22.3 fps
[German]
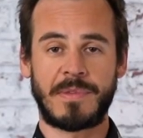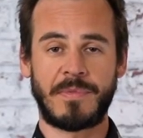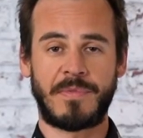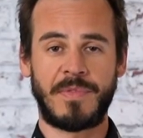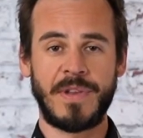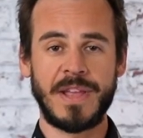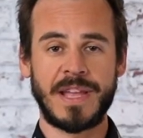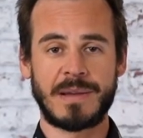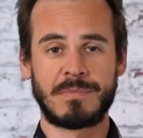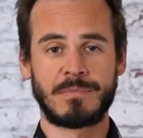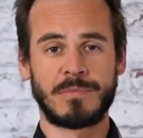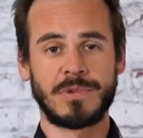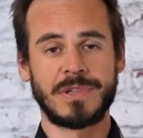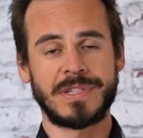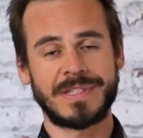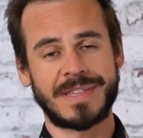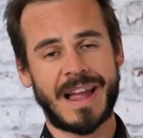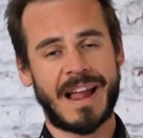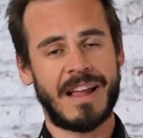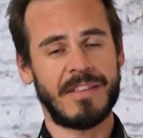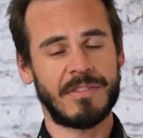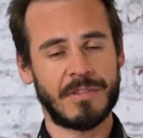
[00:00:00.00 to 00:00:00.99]
zum Flieger
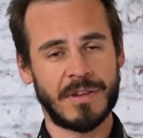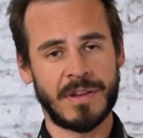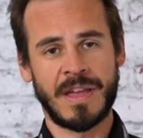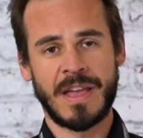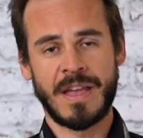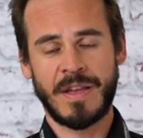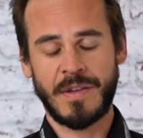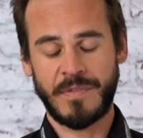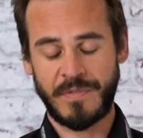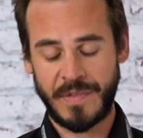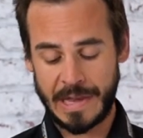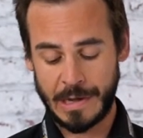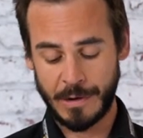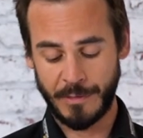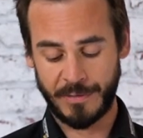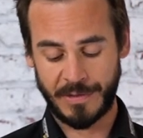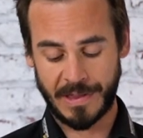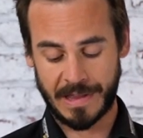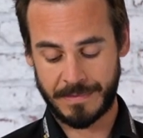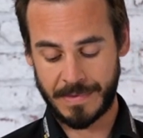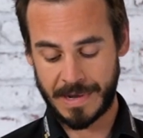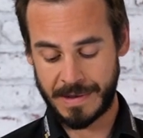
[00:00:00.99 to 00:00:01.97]
musste. Also viel
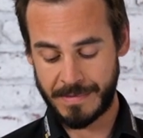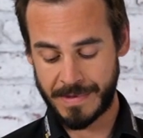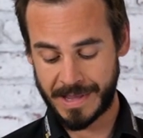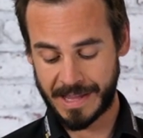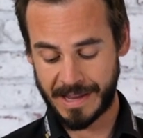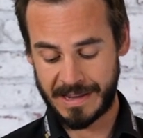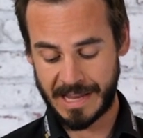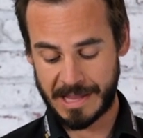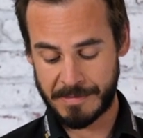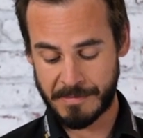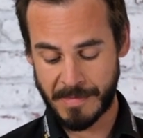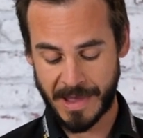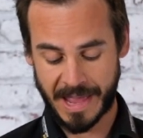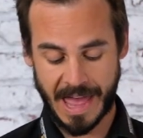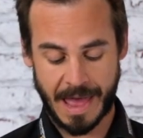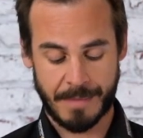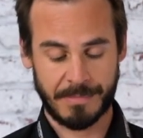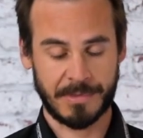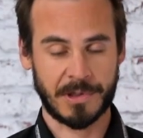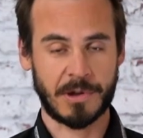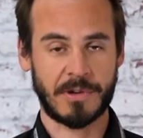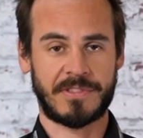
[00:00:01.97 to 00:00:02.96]
Luft hätten wir da wirklich nicht mehr
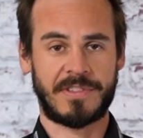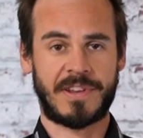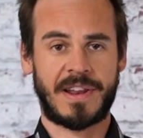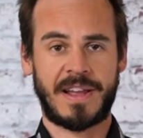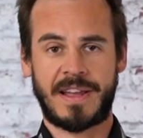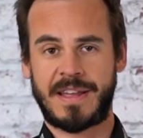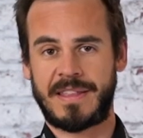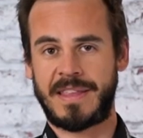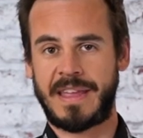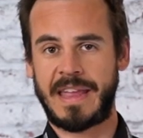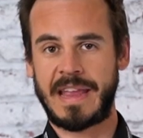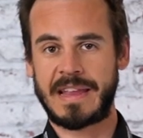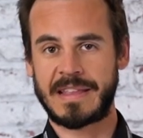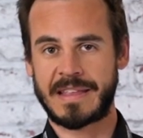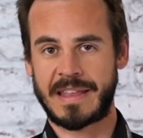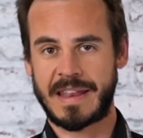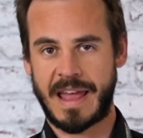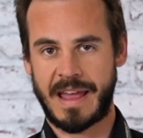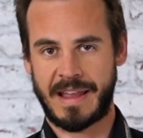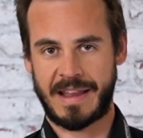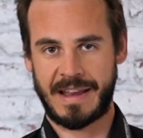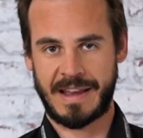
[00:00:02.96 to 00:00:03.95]
gehabt. Gott sei Dank hat der Regen
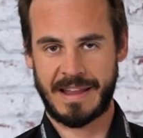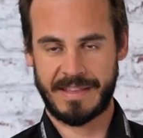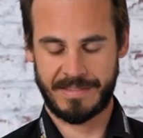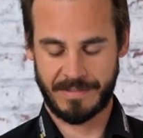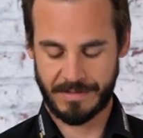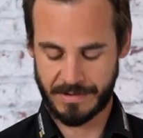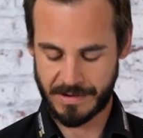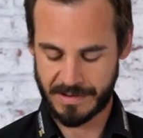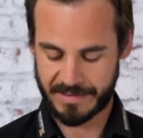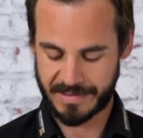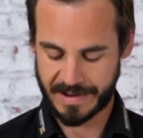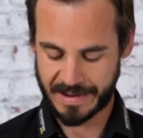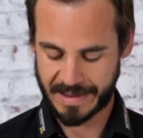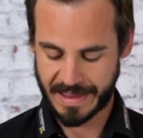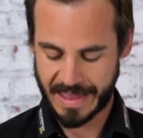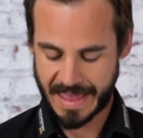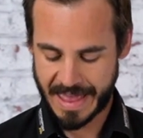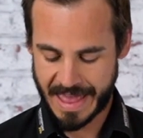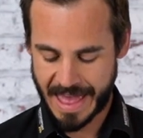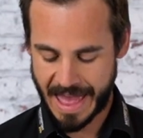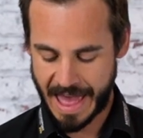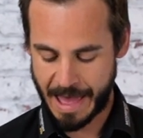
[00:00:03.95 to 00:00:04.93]
danach gelassen und Gott sei Dank
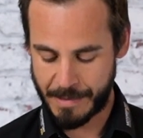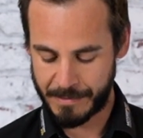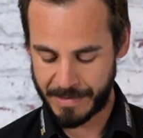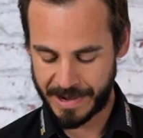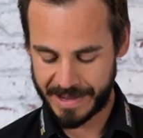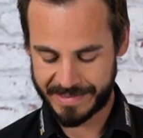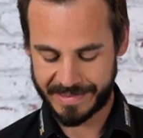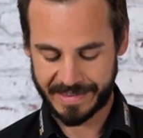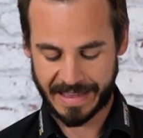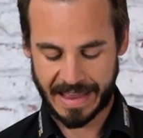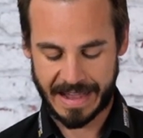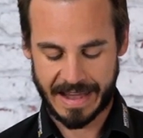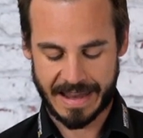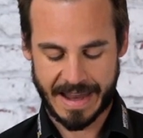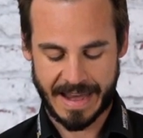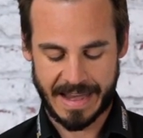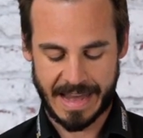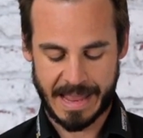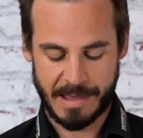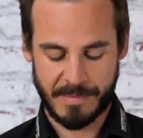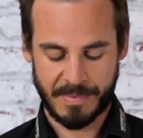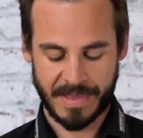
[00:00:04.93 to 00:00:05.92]
haben wir das Rennen
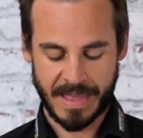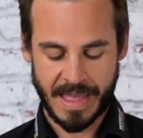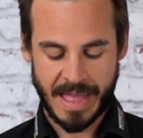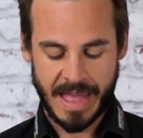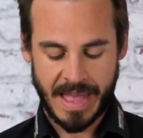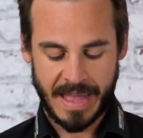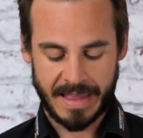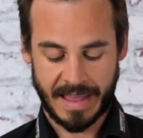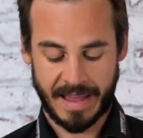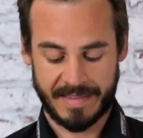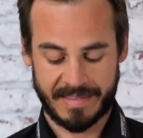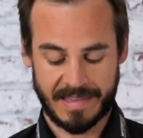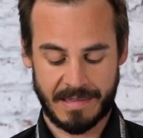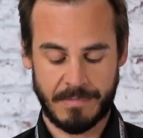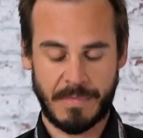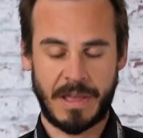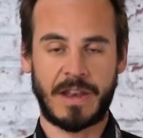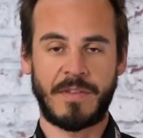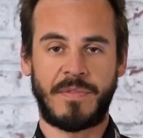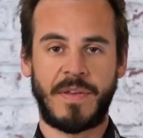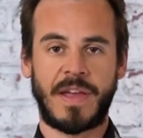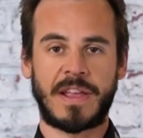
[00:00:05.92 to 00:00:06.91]
erlebt, dass er im
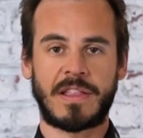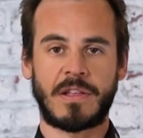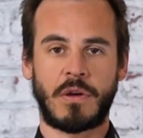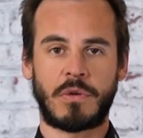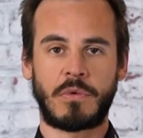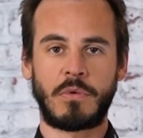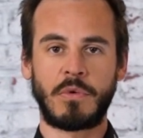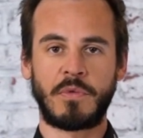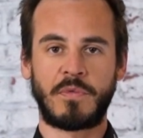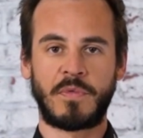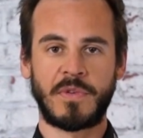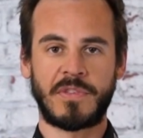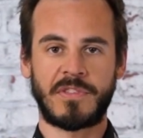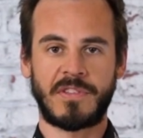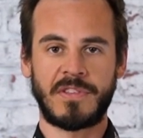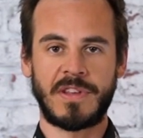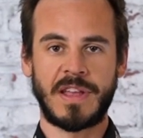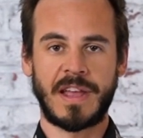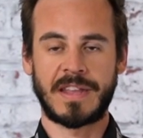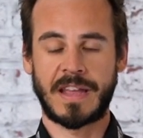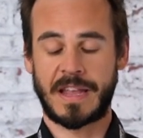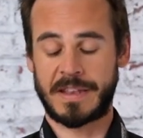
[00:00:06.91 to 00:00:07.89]
Endeffekt auch gut
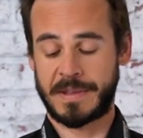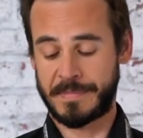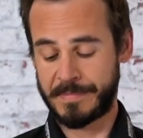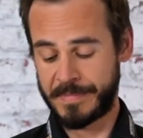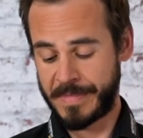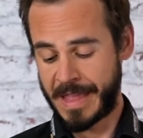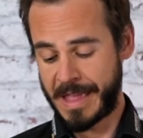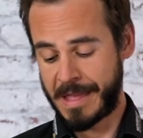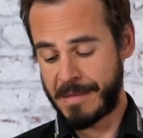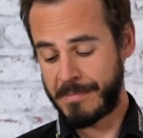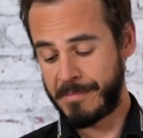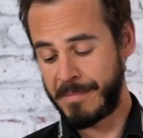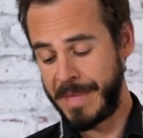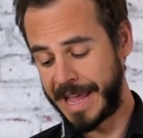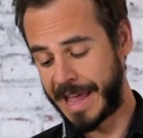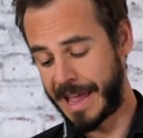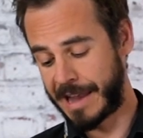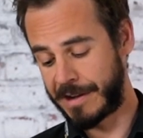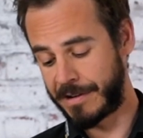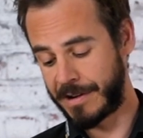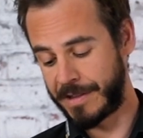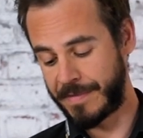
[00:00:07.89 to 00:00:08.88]
funktioniert hat.
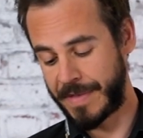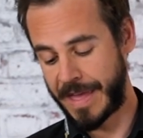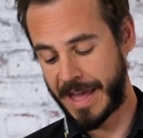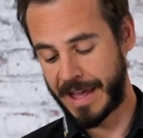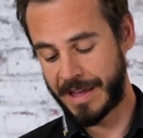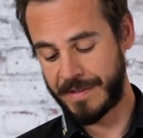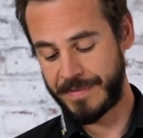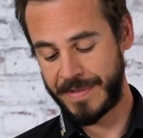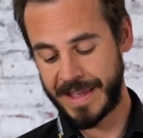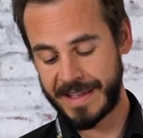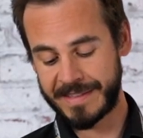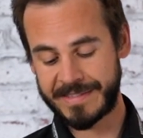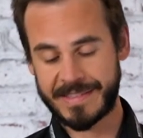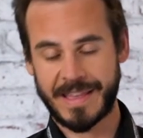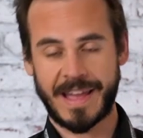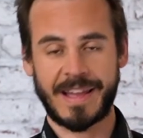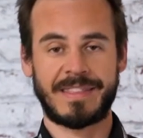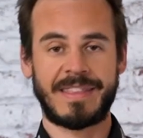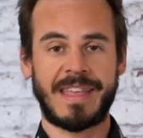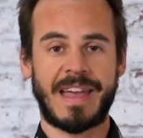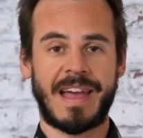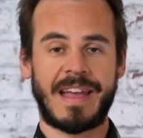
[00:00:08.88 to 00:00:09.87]
Miguel Oliveira, wie
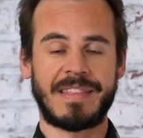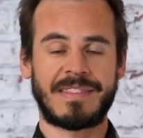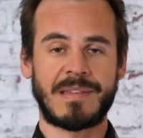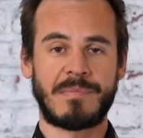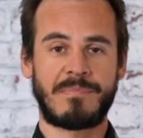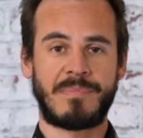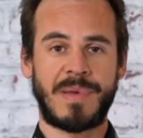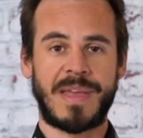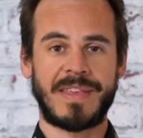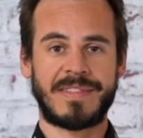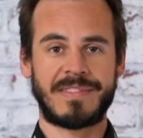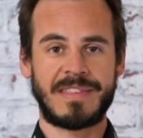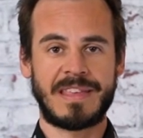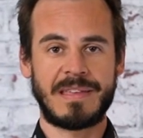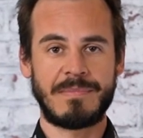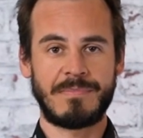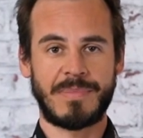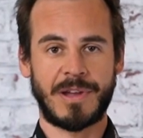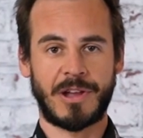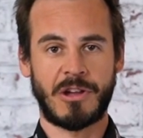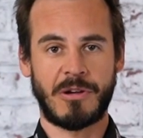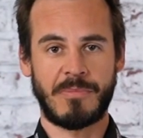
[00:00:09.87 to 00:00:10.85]
gesagt, der hat es am besten
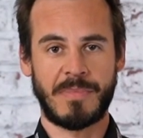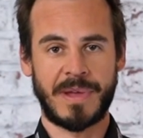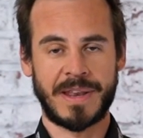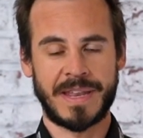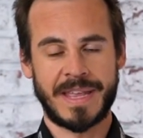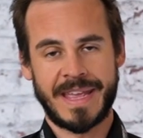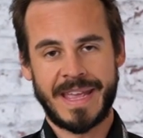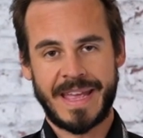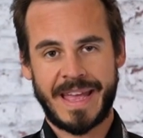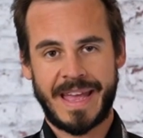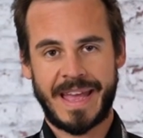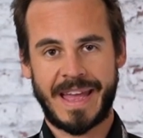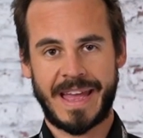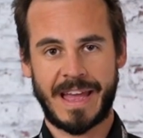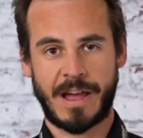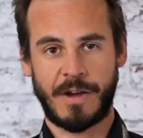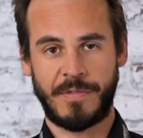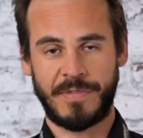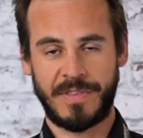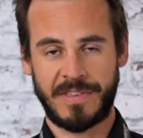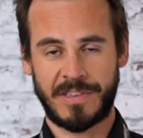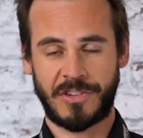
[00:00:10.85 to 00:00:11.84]
hinbekommen, äh,
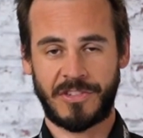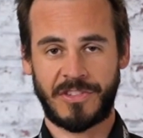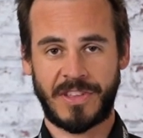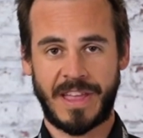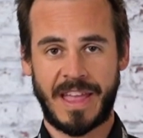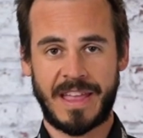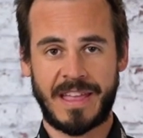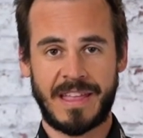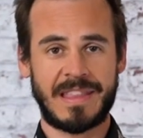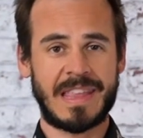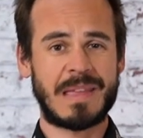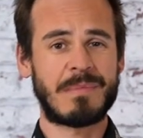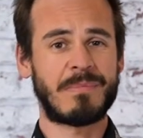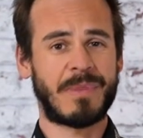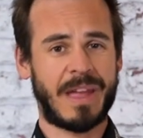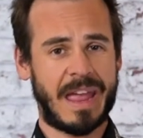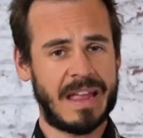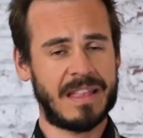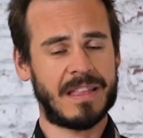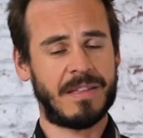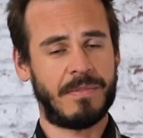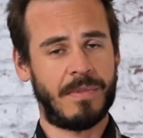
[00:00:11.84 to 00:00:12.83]
auf dieser Strecke, die im
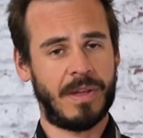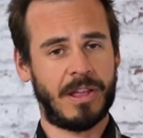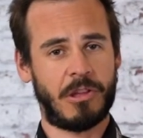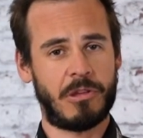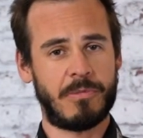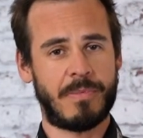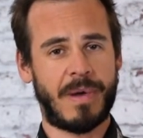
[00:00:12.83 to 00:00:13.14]
Regen einen wirklich